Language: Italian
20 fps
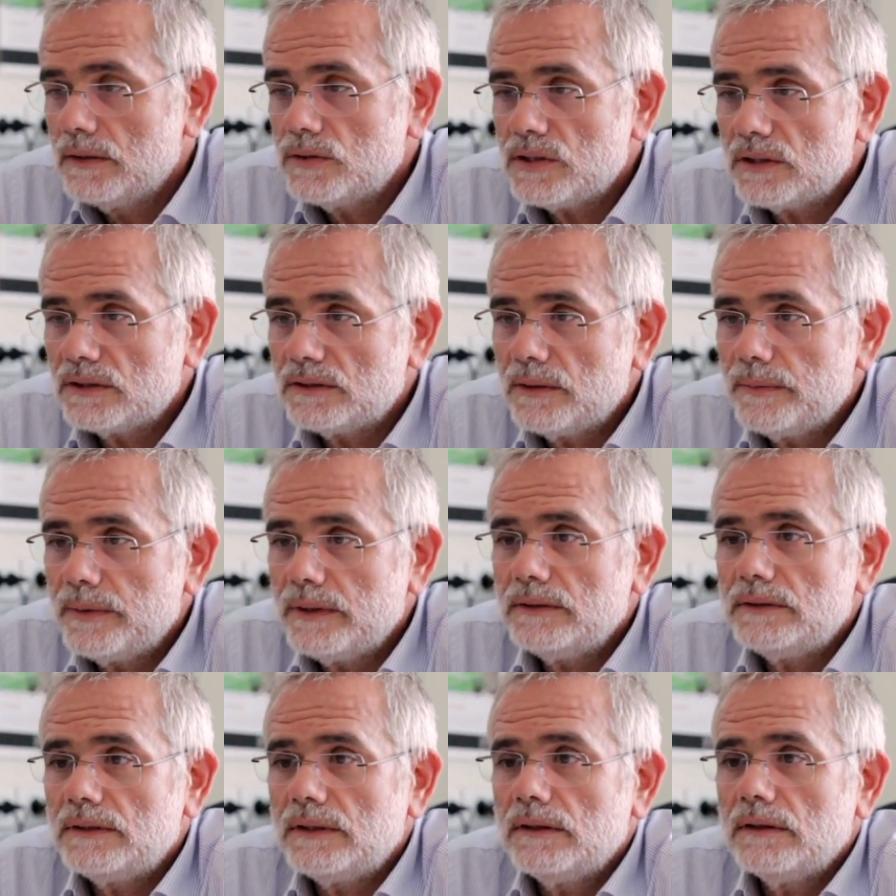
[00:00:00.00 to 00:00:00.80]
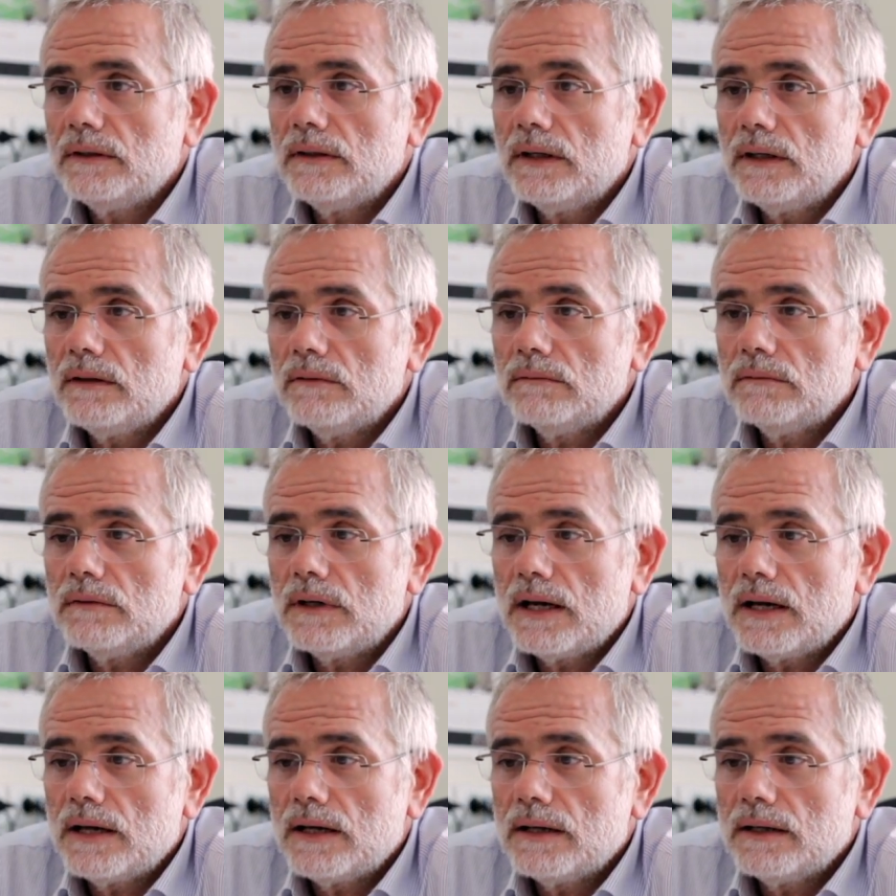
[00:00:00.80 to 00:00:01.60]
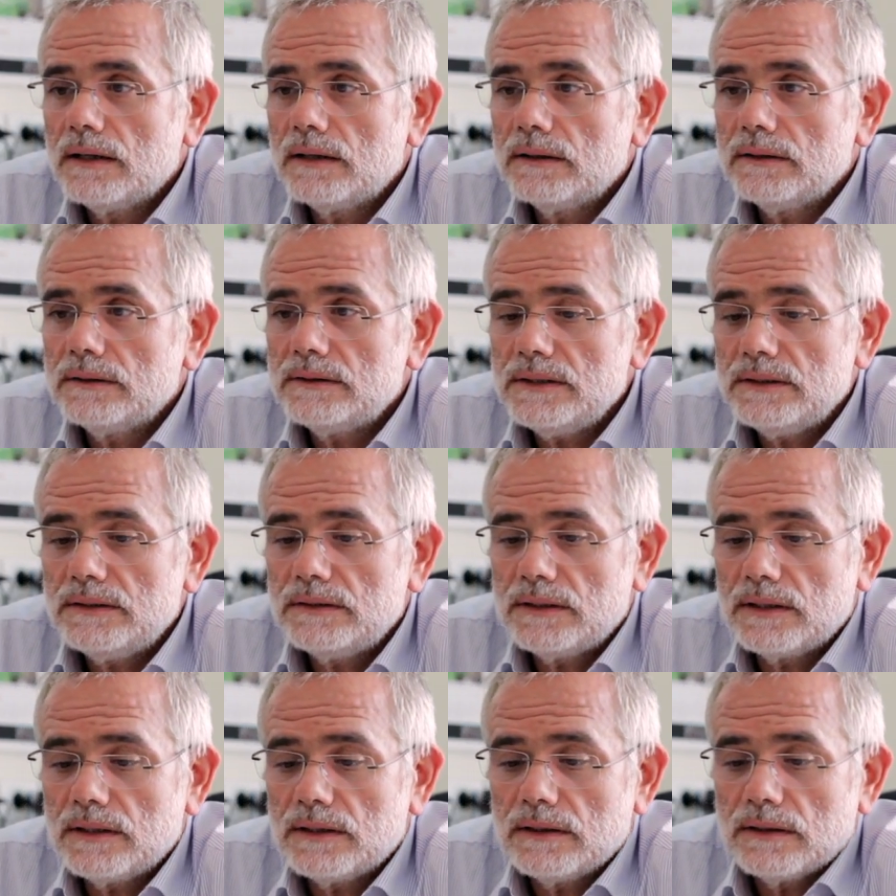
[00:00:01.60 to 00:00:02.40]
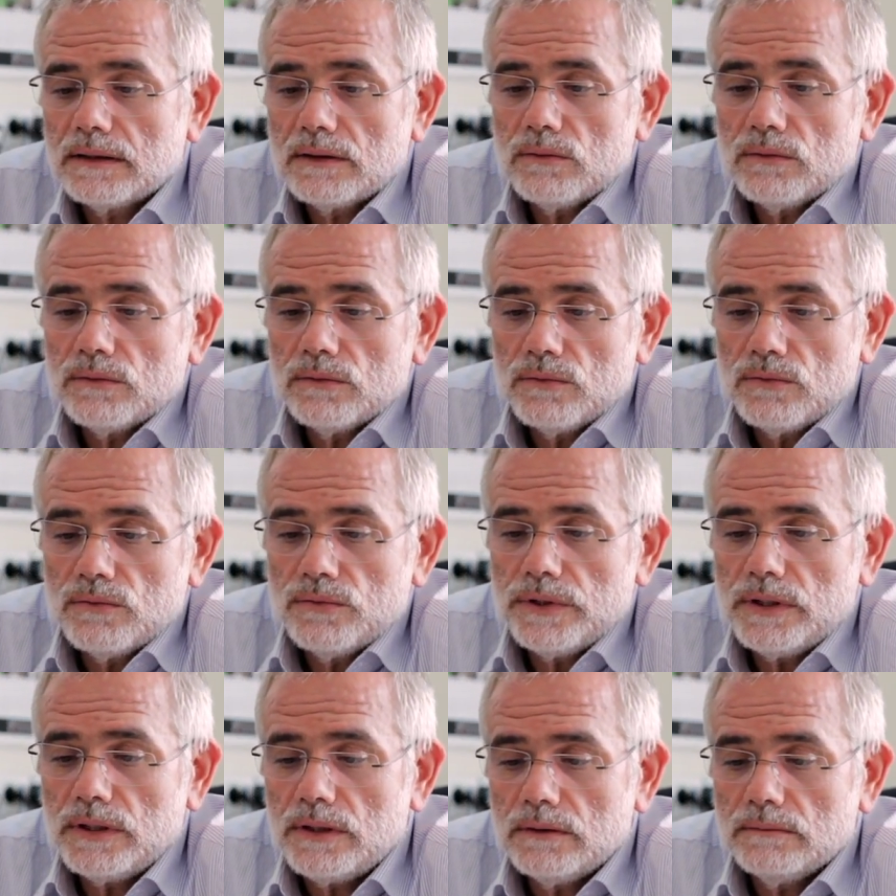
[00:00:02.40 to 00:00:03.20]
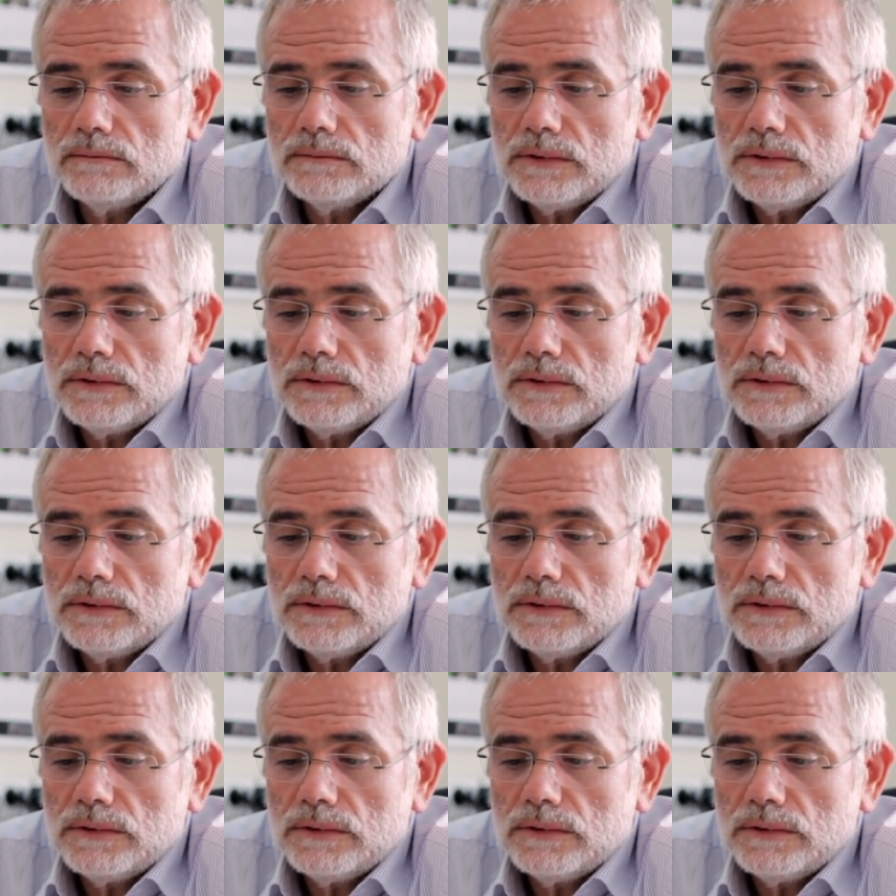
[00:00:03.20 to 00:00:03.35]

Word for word: Certamente è una ditta con cui